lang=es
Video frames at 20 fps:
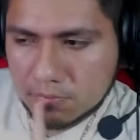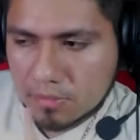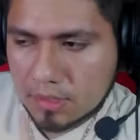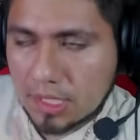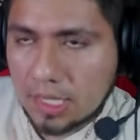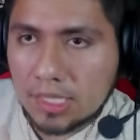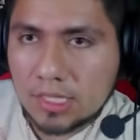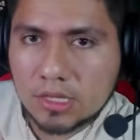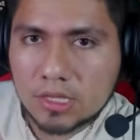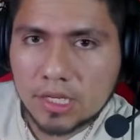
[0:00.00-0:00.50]

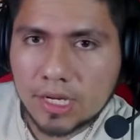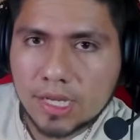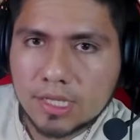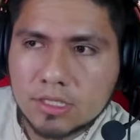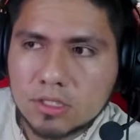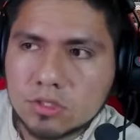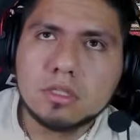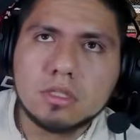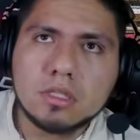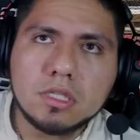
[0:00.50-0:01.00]
entra
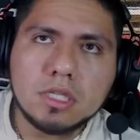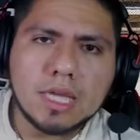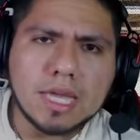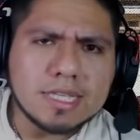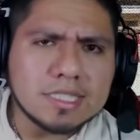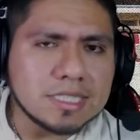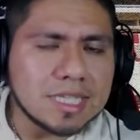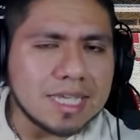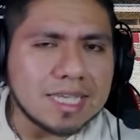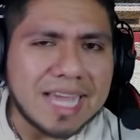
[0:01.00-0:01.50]
y él
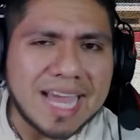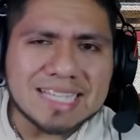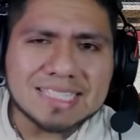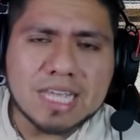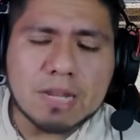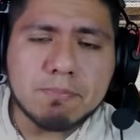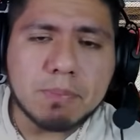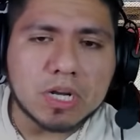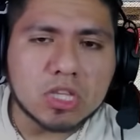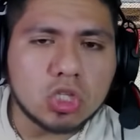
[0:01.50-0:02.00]
hace
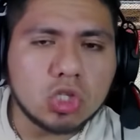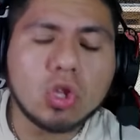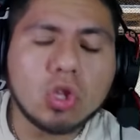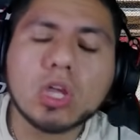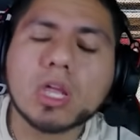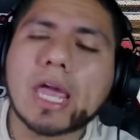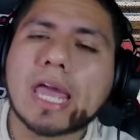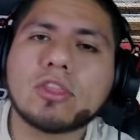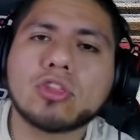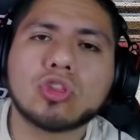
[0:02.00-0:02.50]
el partido de
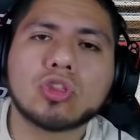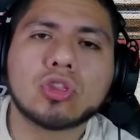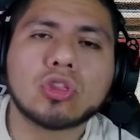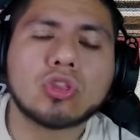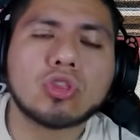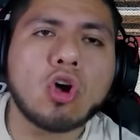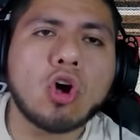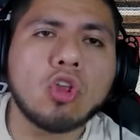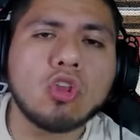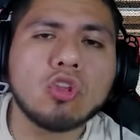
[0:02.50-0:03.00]
que
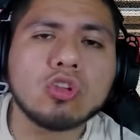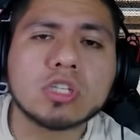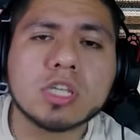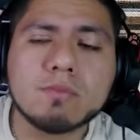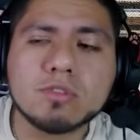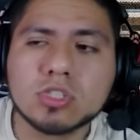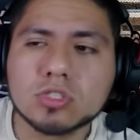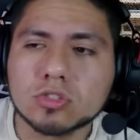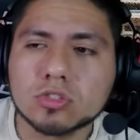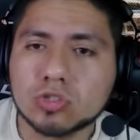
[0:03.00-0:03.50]
todos
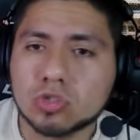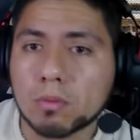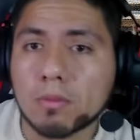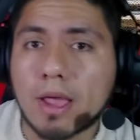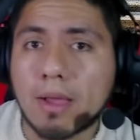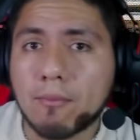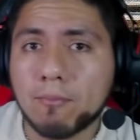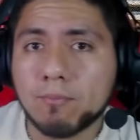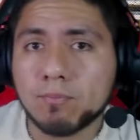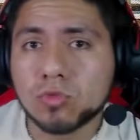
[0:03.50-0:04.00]
hemos.
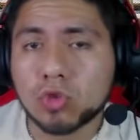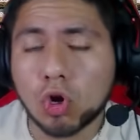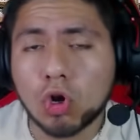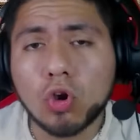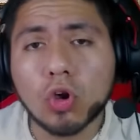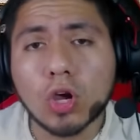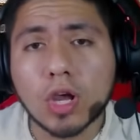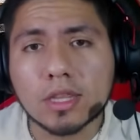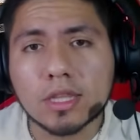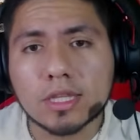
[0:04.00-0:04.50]
Todos
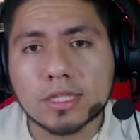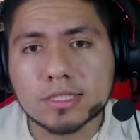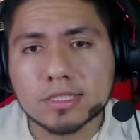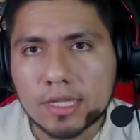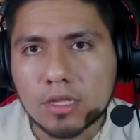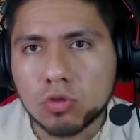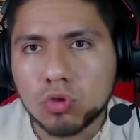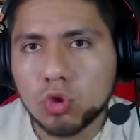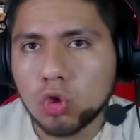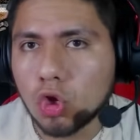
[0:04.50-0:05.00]
los que
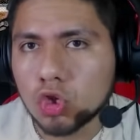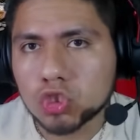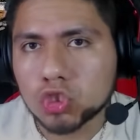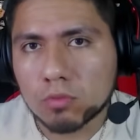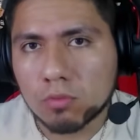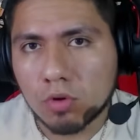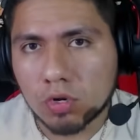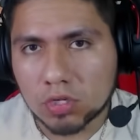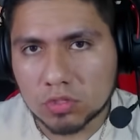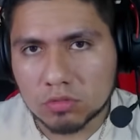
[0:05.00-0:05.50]
no
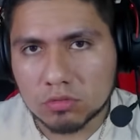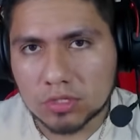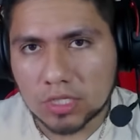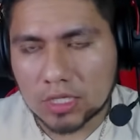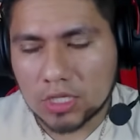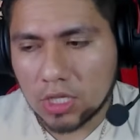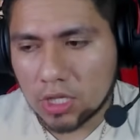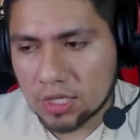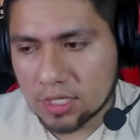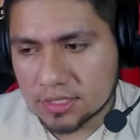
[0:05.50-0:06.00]
somos
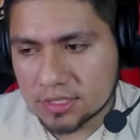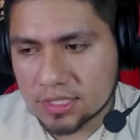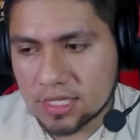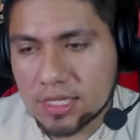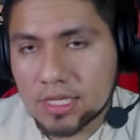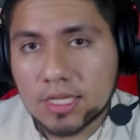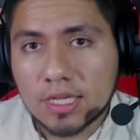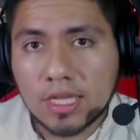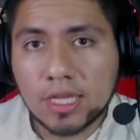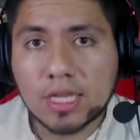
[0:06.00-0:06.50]
resultadistas
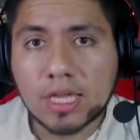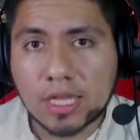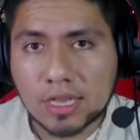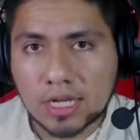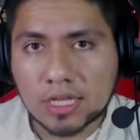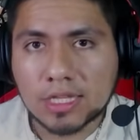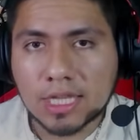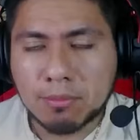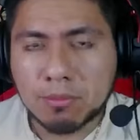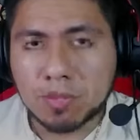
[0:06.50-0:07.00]
y que
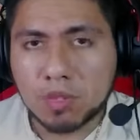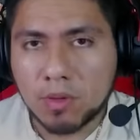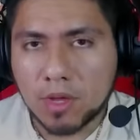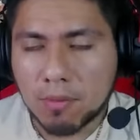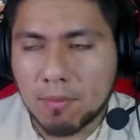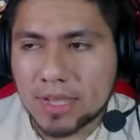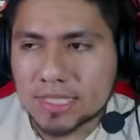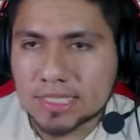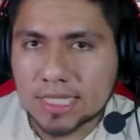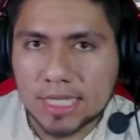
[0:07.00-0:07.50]
tratamos de ver
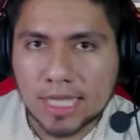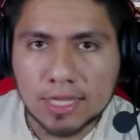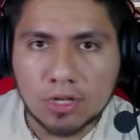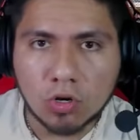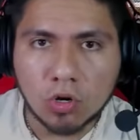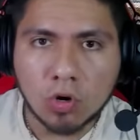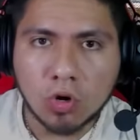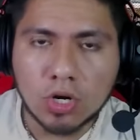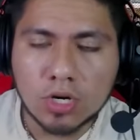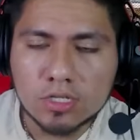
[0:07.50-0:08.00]
más allá de
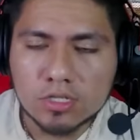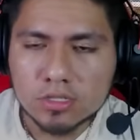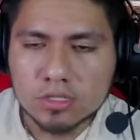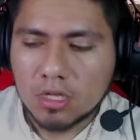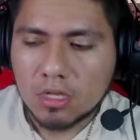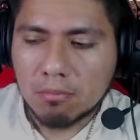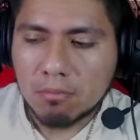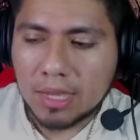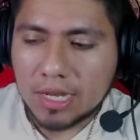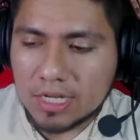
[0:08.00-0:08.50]
los goles,
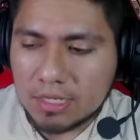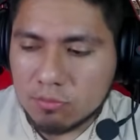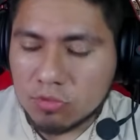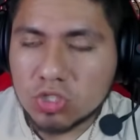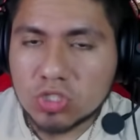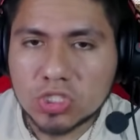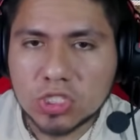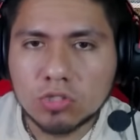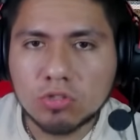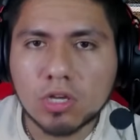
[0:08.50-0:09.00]
venimos
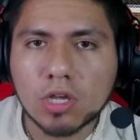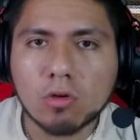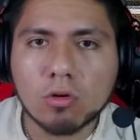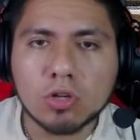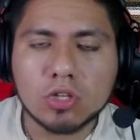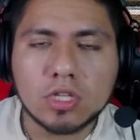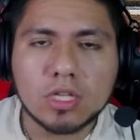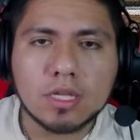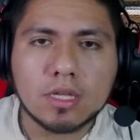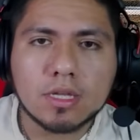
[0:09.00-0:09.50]
diciendo que
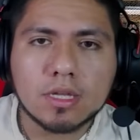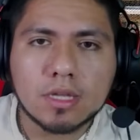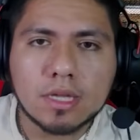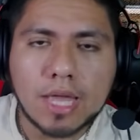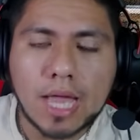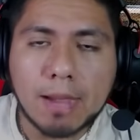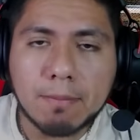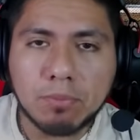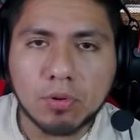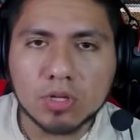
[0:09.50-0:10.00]
Urruti
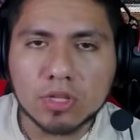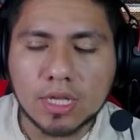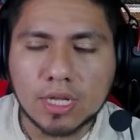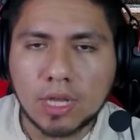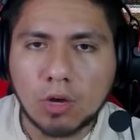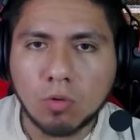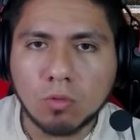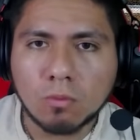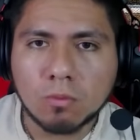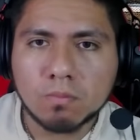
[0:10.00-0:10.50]
aporta
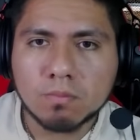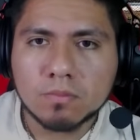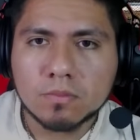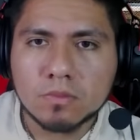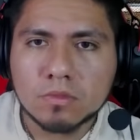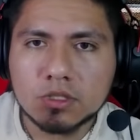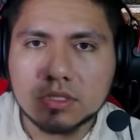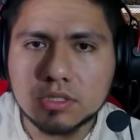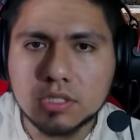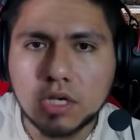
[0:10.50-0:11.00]
la U.
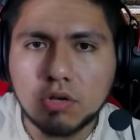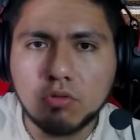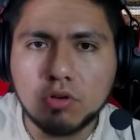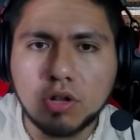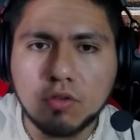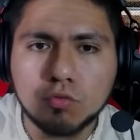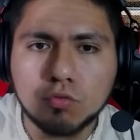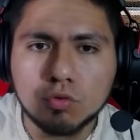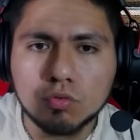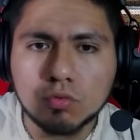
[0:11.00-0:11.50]
Cero en
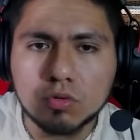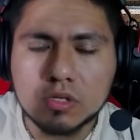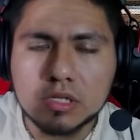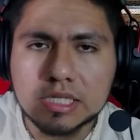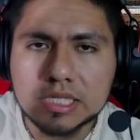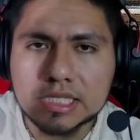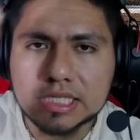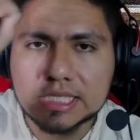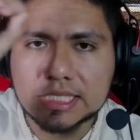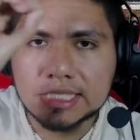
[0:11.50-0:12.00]
el fútbol.
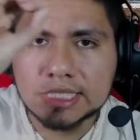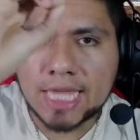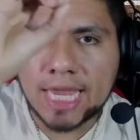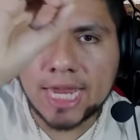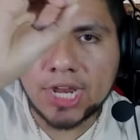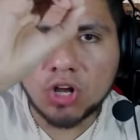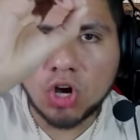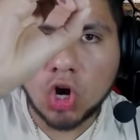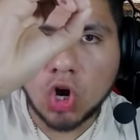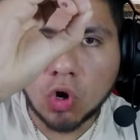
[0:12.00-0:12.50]

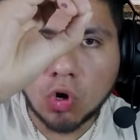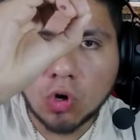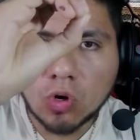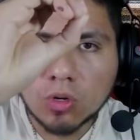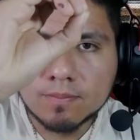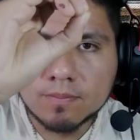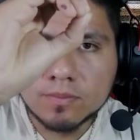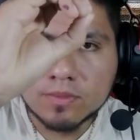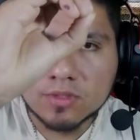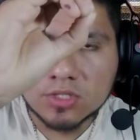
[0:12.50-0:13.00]
¡Cero!
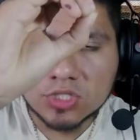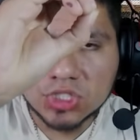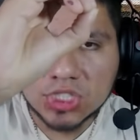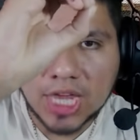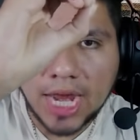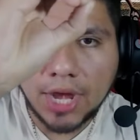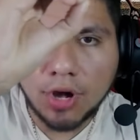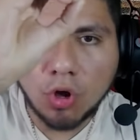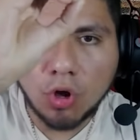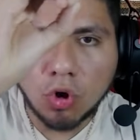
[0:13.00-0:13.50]

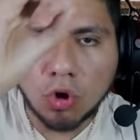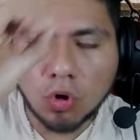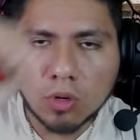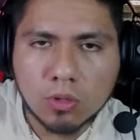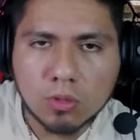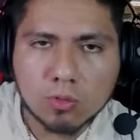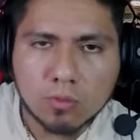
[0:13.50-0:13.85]
¡Cero!